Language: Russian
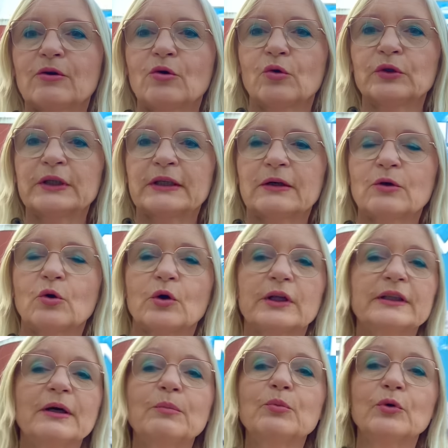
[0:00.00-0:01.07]

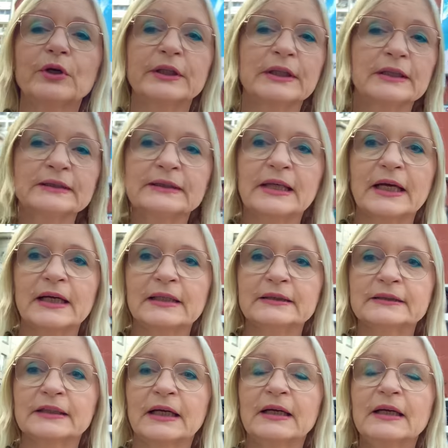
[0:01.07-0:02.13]
города Буэнос-Айреса.